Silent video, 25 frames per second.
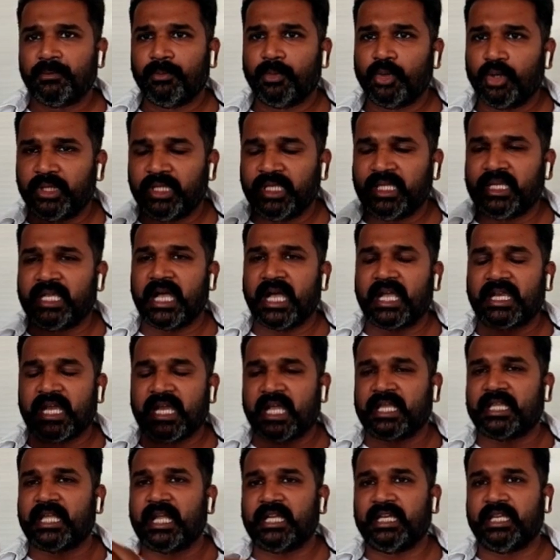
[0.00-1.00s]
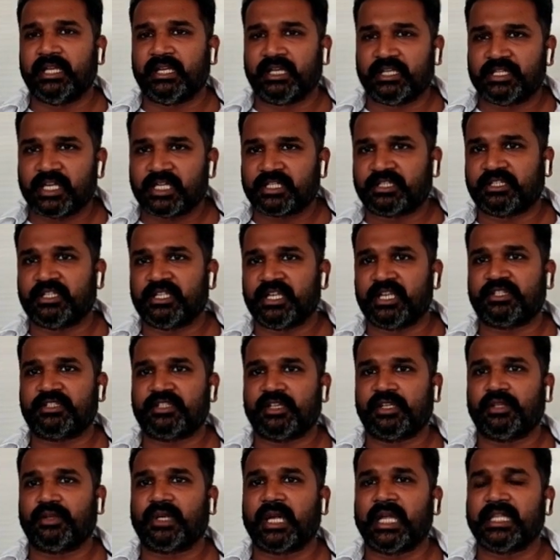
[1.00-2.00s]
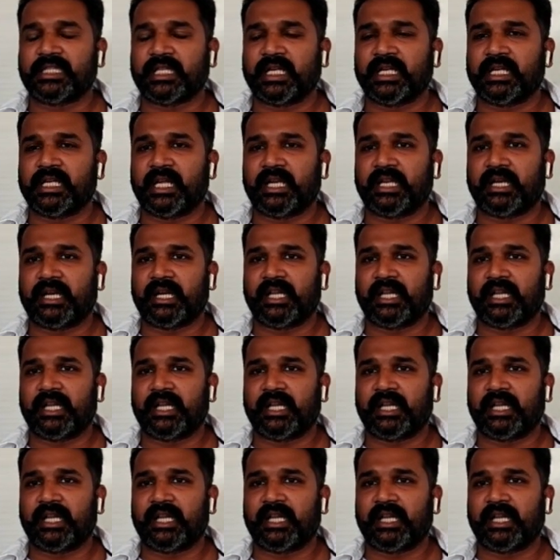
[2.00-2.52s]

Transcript: మోదీ గారి అదానిని రిజెక్ట్ చేసినందుక తెలంగాణ